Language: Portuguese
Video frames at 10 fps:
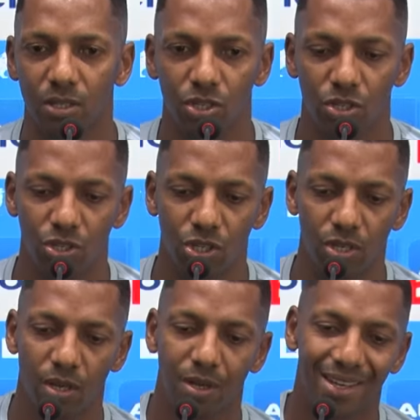A
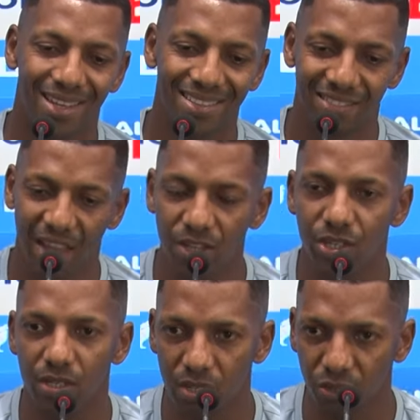gente entende
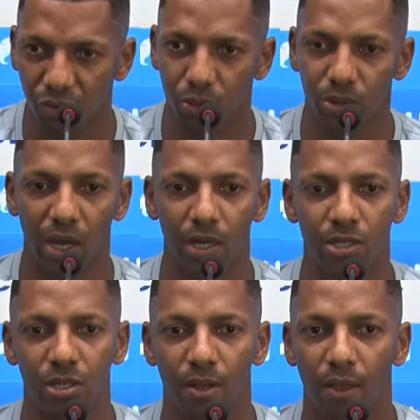essa dificuldade,